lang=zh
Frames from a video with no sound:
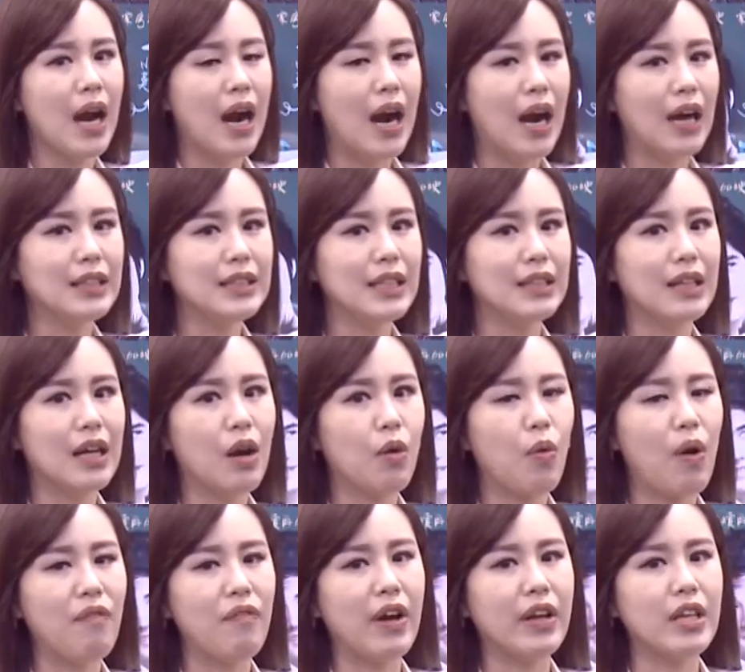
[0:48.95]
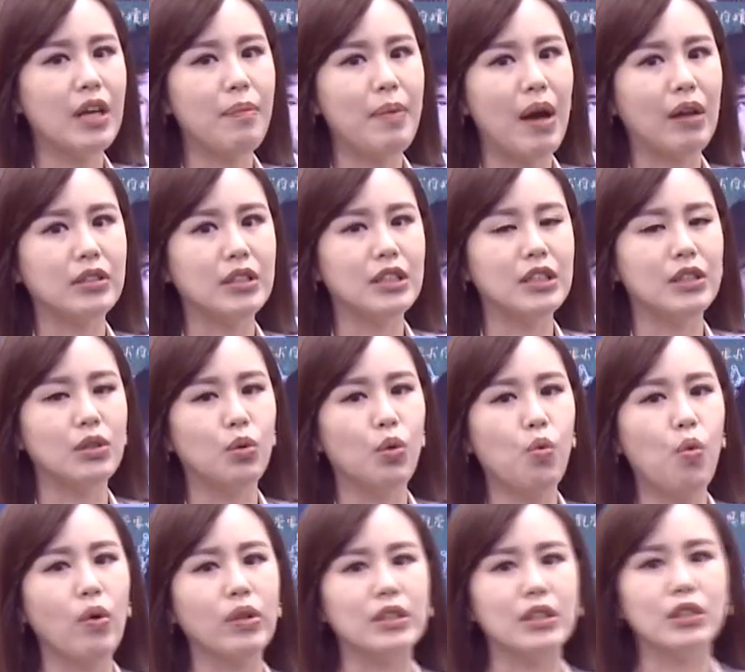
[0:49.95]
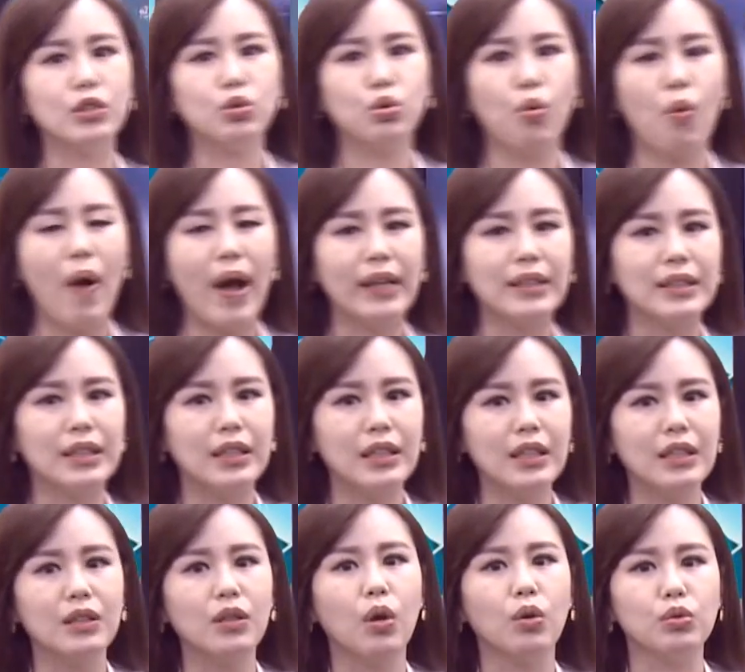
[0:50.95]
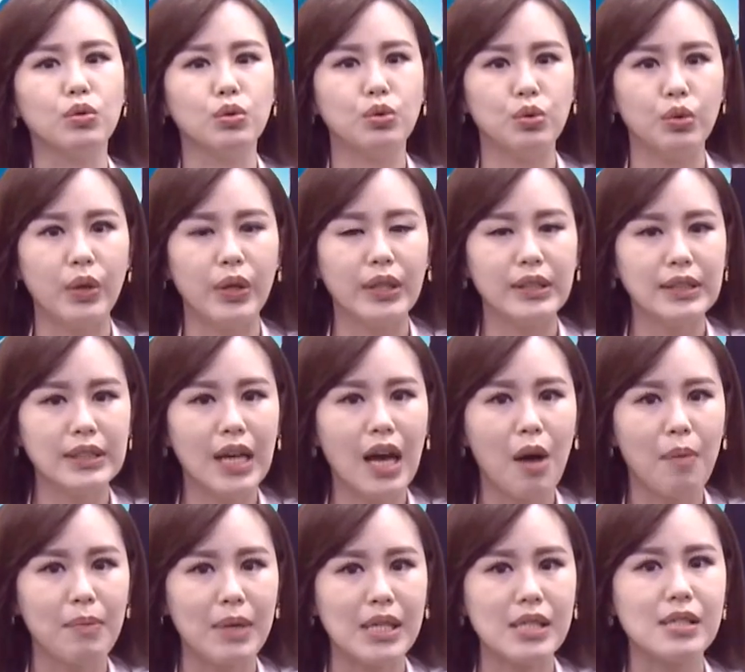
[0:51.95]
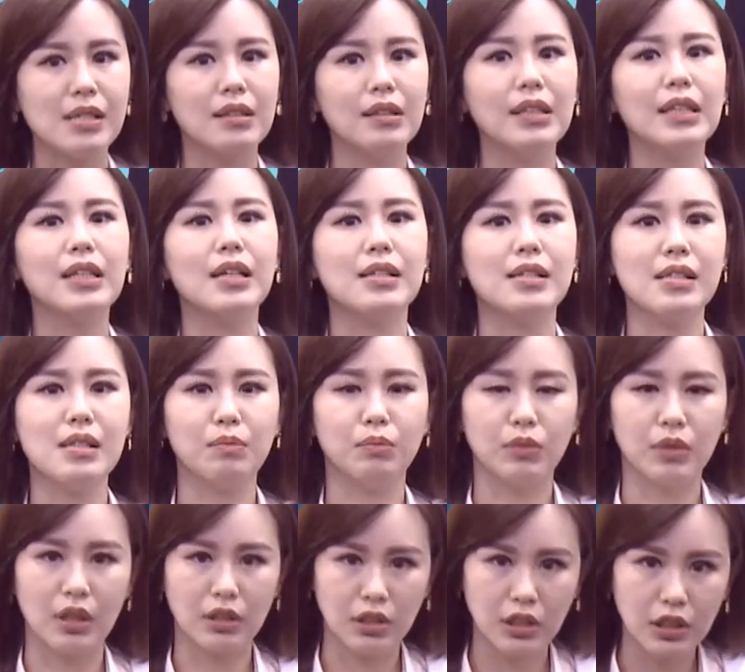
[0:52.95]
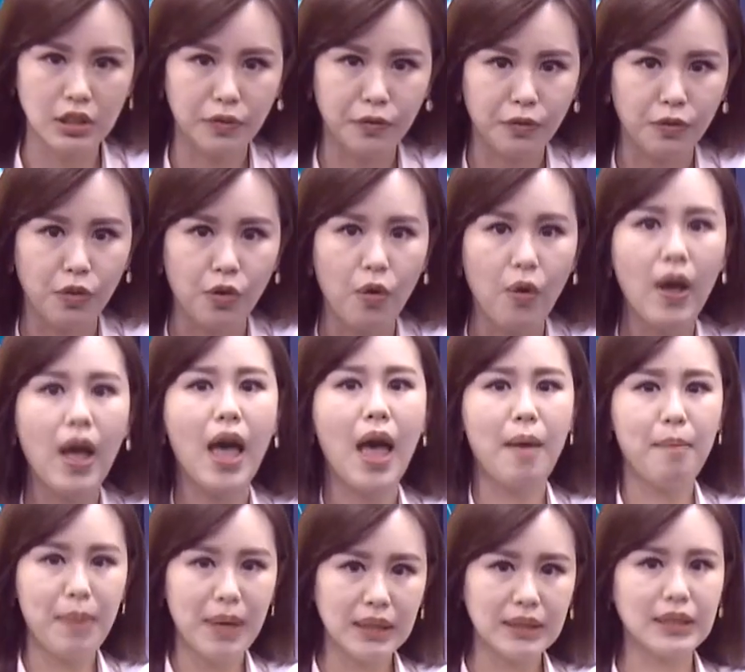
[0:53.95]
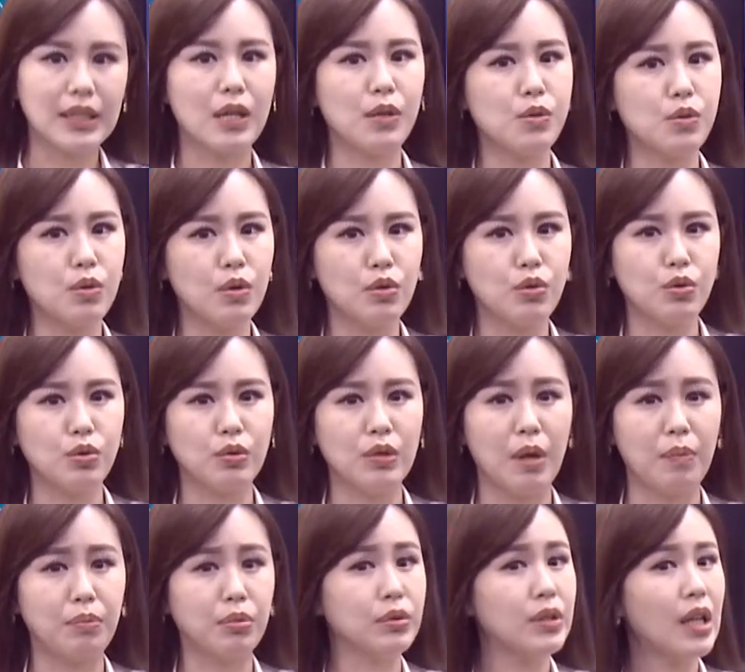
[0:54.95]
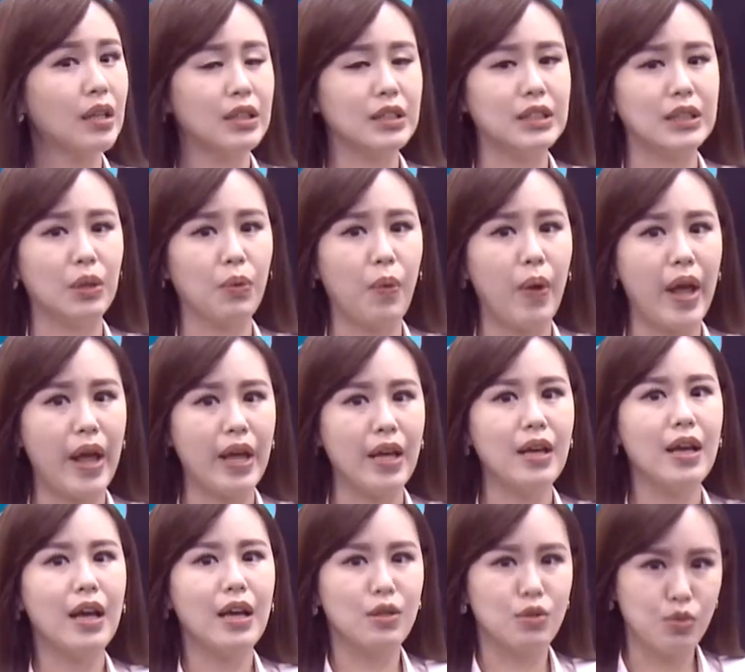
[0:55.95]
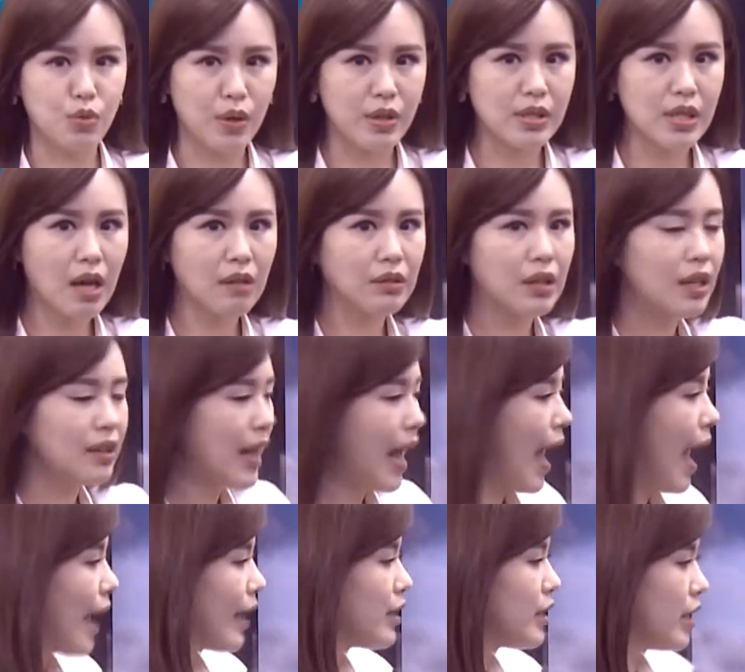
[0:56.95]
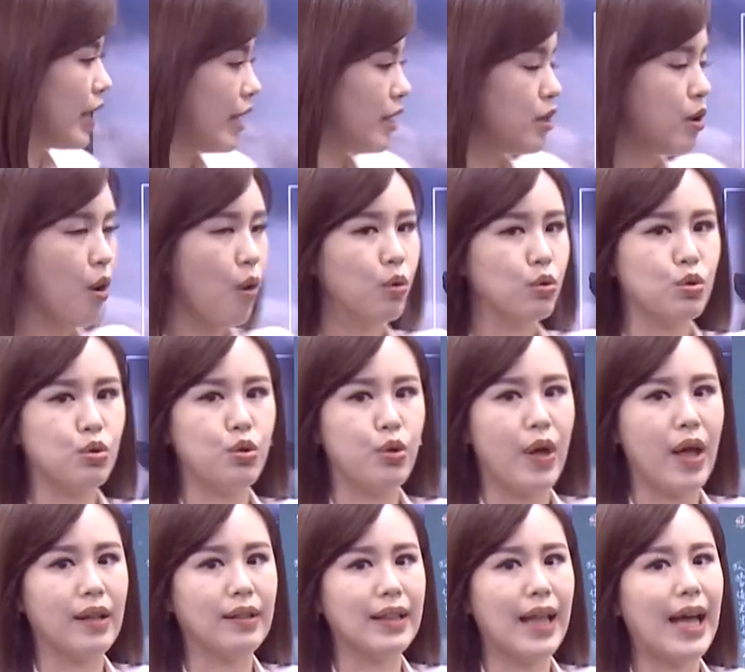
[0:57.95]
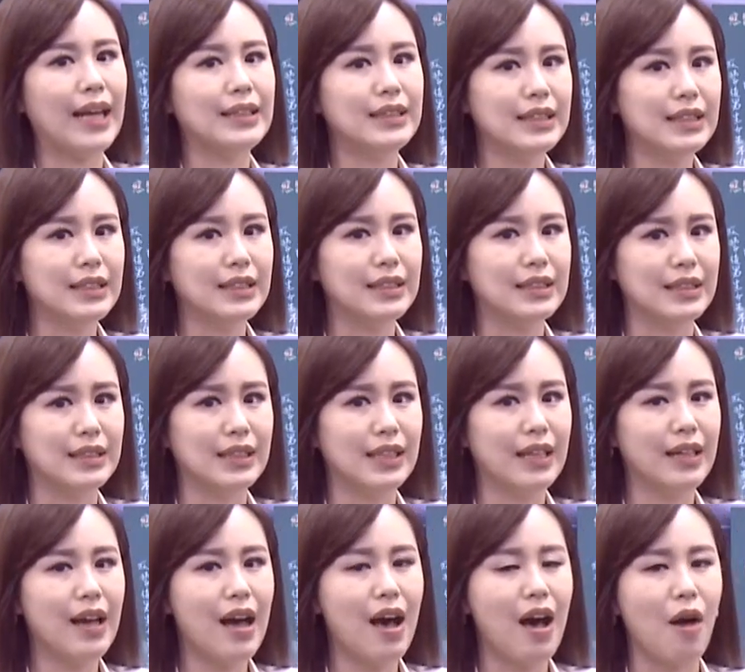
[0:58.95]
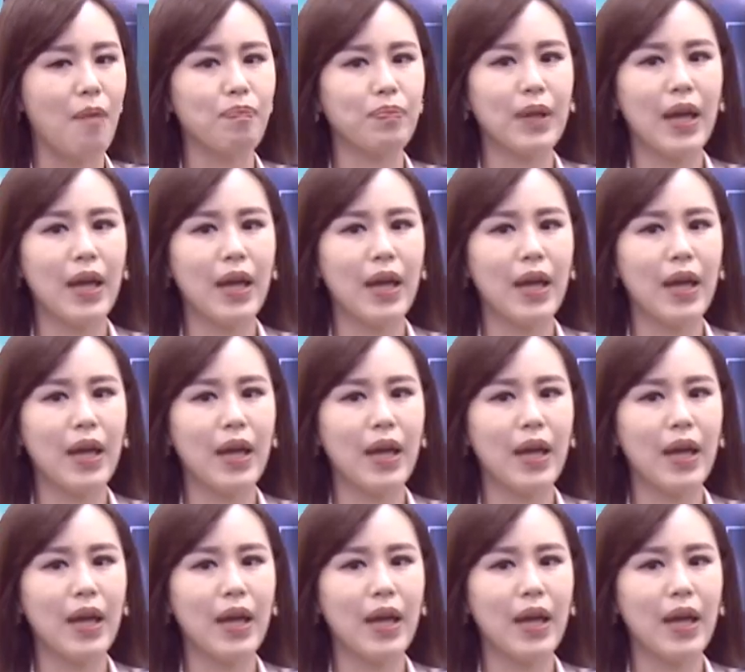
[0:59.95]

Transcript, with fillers: 而且呢，官方也表示，如果你是穿着印有学校名字第一个字母的制服，并且做出了不当的行为，学校呢，它也有权来进行提告。